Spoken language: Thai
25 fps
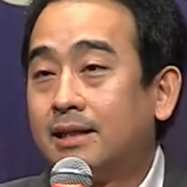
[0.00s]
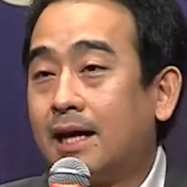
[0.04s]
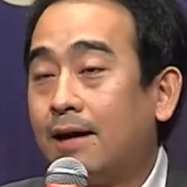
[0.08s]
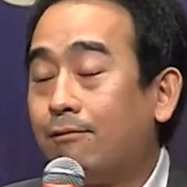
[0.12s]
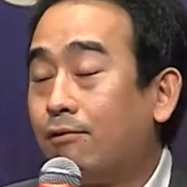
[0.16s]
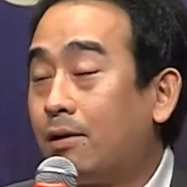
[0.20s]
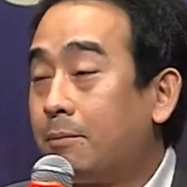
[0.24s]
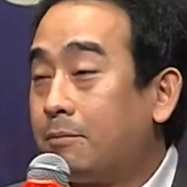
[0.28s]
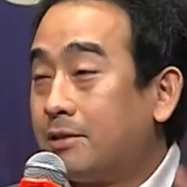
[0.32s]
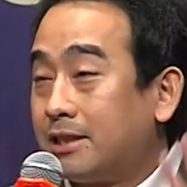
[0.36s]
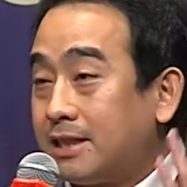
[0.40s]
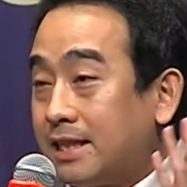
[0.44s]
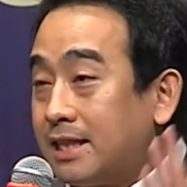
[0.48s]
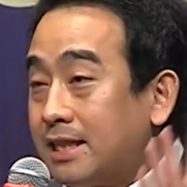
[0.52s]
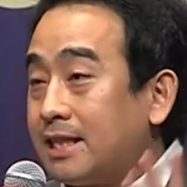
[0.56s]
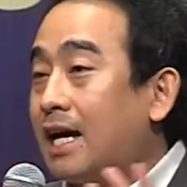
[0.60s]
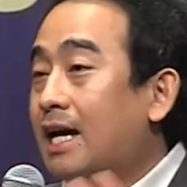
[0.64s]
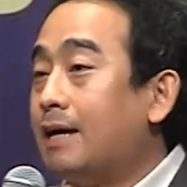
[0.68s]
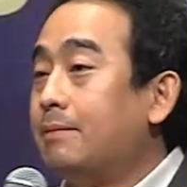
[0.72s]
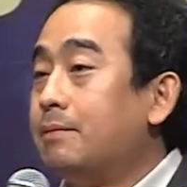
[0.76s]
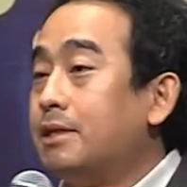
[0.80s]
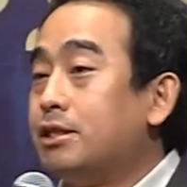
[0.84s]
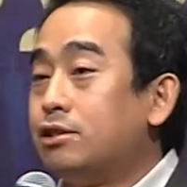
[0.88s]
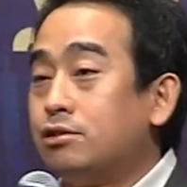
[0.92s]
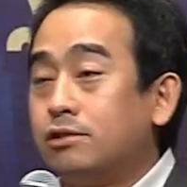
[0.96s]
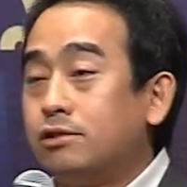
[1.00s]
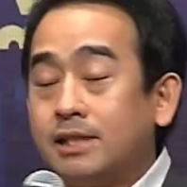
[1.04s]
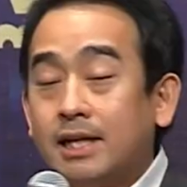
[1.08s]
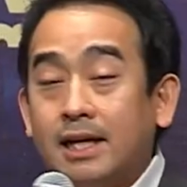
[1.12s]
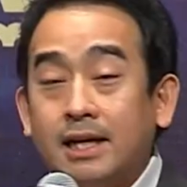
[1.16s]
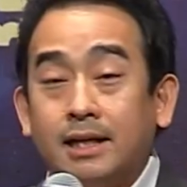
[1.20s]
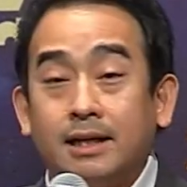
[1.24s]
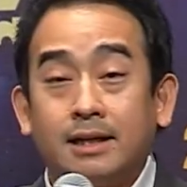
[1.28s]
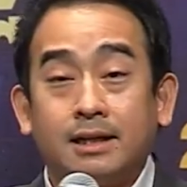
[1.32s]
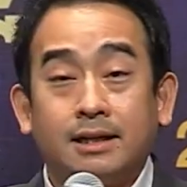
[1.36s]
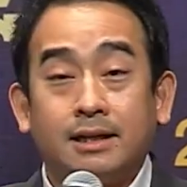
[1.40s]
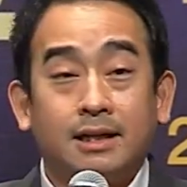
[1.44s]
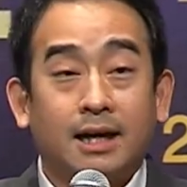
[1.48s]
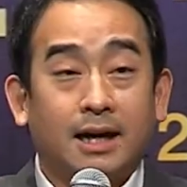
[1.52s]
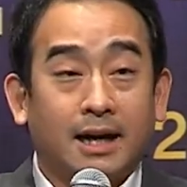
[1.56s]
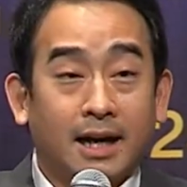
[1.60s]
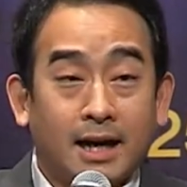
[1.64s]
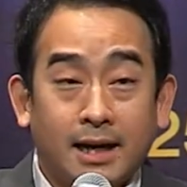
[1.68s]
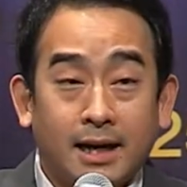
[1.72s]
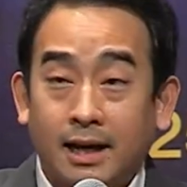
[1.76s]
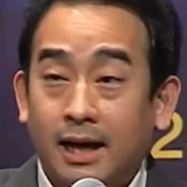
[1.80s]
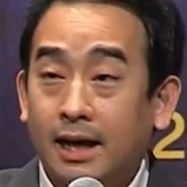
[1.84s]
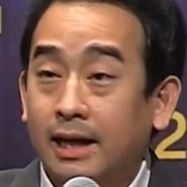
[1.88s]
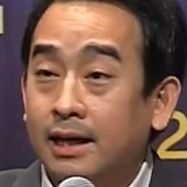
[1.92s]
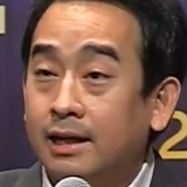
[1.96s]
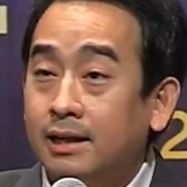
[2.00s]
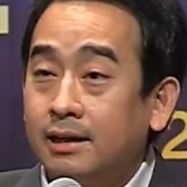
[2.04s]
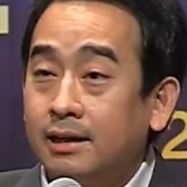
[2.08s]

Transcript: ถามว่าประเทศไทยมีจุดเด่นทางด้านไหน